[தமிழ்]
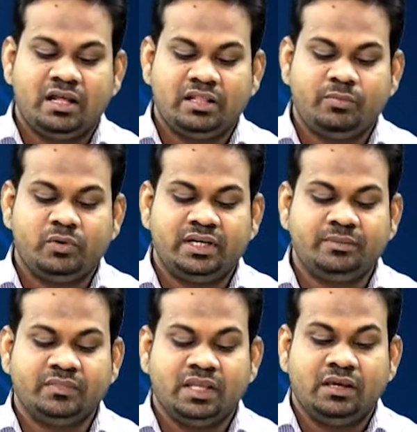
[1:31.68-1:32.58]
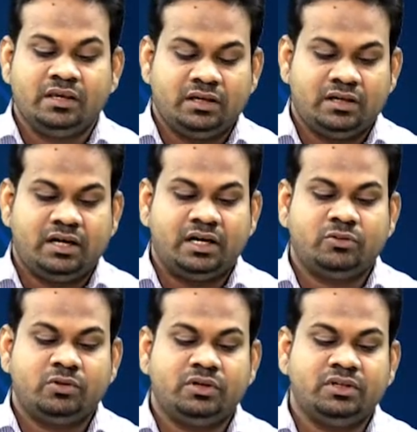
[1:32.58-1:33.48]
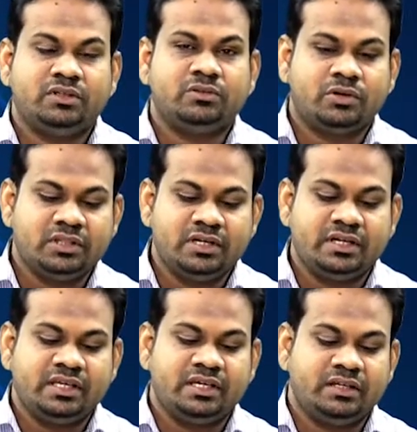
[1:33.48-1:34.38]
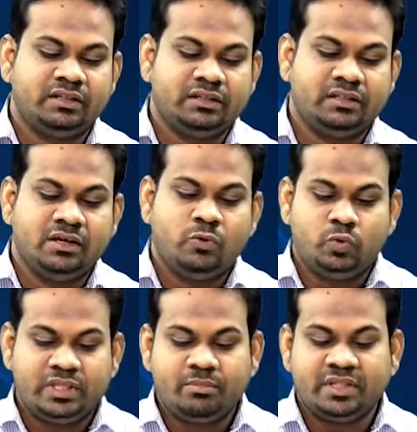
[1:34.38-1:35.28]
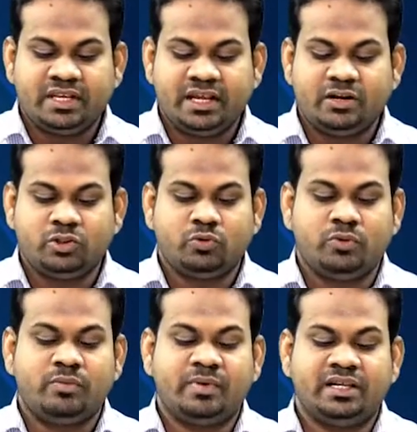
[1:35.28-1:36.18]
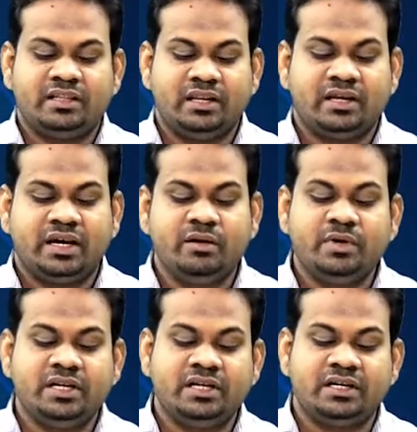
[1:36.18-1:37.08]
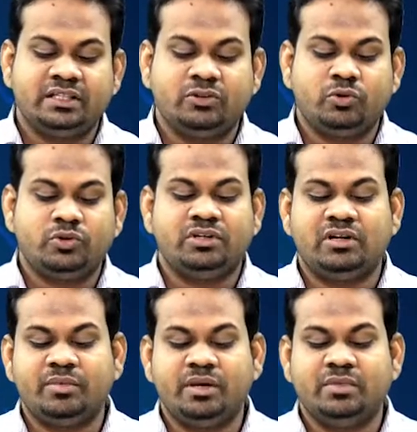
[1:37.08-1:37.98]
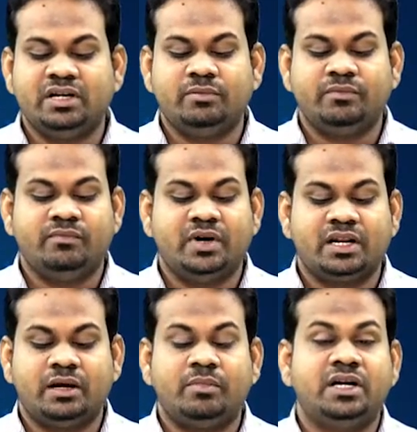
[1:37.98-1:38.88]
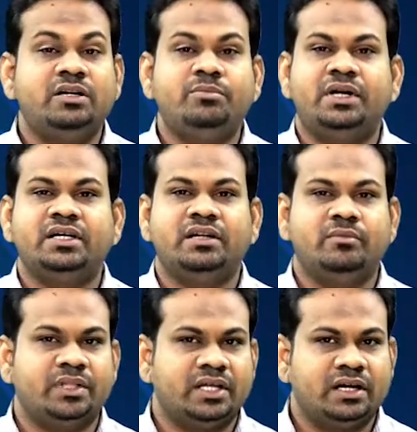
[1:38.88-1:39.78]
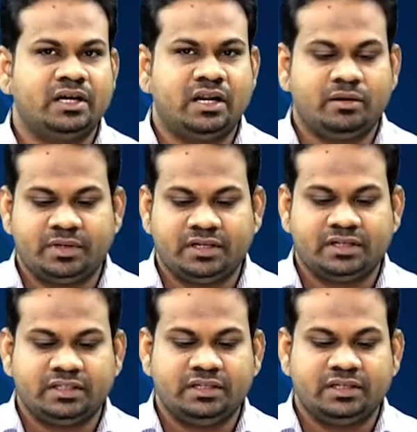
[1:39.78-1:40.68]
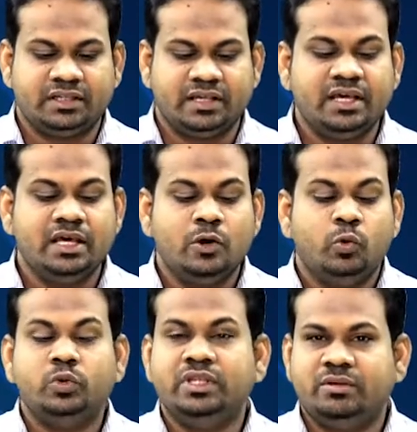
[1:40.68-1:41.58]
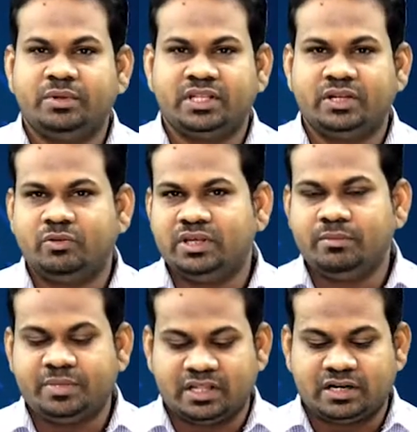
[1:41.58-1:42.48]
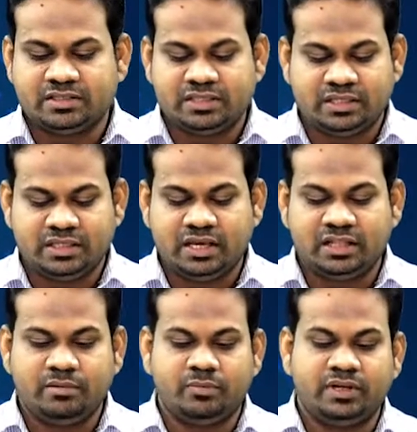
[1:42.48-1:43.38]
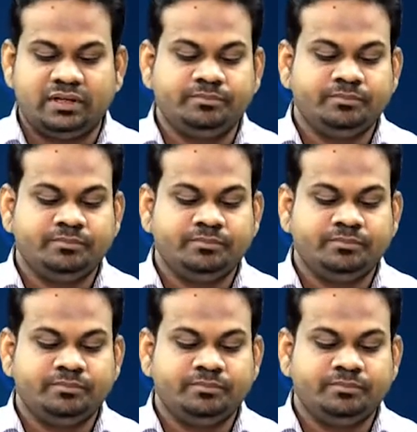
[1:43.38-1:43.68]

அதே போல் அடுத்த தொடர்ந்து இன்றைய உதயம் பத்திரிகை எடுத்துக்கொள்வோமாக இருந்தால் கைமீறுகின்றது தோற்று நிலைமை மீளவும் வரலாம் கட்டுப்பாடுகள் என்பதாக காணப்படுகின்றது இன்றைய உதயன் பத்திரிகையினுடைய பிரதான செய்தி அதே போல்